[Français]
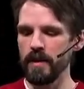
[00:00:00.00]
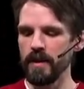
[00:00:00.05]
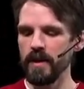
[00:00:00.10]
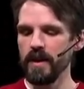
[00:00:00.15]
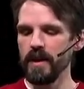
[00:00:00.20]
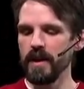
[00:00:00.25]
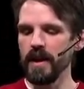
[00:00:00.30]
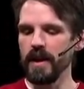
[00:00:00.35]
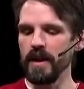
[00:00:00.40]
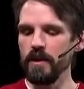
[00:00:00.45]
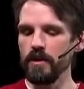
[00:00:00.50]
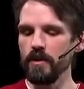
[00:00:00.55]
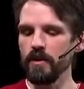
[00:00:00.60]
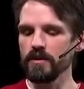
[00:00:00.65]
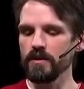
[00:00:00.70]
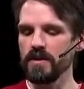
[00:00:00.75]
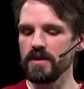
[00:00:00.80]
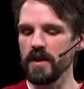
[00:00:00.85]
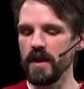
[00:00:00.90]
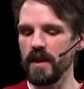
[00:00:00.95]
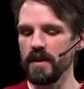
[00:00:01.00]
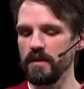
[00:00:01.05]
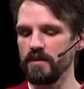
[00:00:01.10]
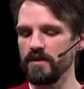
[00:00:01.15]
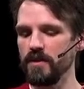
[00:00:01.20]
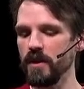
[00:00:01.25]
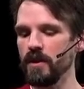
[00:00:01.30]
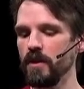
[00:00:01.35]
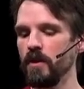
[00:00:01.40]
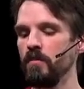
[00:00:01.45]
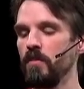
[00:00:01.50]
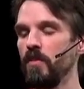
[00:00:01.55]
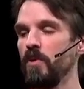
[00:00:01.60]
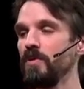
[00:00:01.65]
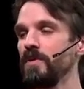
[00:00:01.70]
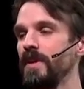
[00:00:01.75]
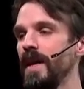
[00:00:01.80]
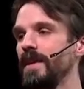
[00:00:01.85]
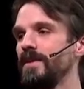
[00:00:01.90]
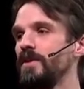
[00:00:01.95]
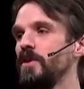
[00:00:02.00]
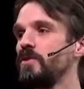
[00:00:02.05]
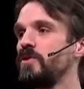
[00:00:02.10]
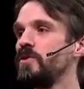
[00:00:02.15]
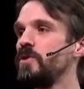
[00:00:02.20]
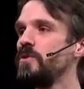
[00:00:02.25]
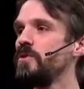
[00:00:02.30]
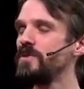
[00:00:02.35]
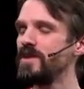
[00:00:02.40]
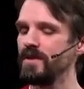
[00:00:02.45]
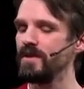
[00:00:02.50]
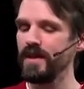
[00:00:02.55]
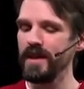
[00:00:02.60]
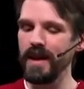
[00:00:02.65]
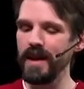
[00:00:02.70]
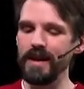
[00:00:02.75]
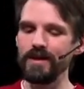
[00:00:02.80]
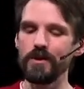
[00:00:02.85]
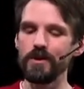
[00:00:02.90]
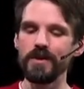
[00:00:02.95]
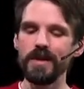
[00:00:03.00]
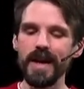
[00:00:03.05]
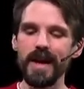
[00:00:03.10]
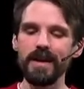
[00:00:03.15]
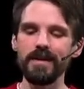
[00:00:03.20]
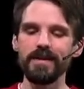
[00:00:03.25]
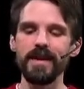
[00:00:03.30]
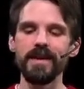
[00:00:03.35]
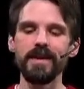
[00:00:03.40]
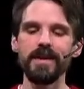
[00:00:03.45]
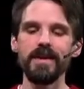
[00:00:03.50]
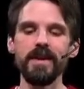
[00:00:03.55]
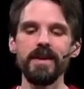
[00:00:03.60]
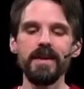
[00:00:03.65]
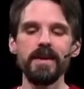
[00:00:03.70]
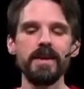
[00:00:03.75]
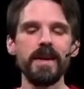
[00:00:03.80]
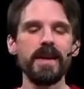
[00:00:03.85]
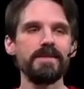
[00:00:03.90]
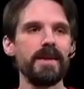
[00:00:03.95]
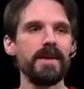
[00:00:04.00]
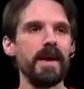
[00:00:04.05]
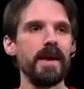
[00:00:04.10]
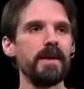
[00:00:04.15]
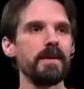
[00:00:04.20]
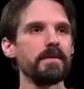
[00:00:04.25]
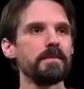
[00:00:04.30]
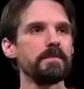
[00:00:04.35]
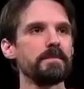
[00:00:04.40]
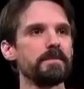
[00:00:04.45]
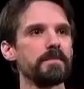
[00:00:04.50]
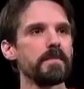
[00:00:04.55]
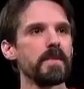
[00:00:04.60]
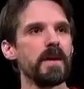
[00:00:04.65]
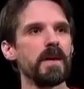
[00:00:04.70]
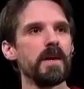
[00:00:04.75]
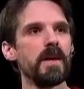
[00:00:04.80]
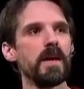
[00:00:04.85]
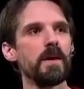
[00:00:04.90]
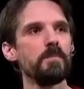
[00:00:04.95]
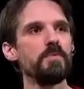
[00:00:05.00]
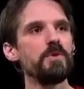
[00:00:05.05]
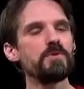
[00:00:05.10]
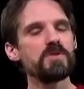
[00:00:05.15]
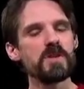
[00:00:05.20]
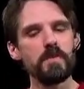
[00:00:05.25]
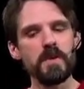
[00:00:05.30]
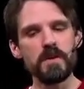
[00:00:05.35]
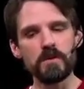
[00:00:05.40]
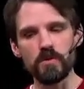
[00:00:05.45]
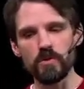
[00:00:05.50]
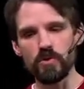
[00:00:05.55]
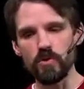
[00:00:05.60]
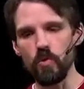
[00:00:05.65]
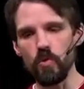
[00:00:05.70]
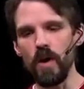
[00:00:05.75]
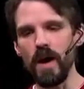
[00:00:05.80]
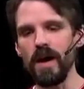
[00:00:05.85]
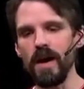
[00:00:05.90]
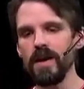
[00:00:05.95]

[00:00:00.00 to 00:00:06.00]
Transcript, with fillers: et il leur donne le mandat de cultiver et de garder la terre. Puis au chapitre 3,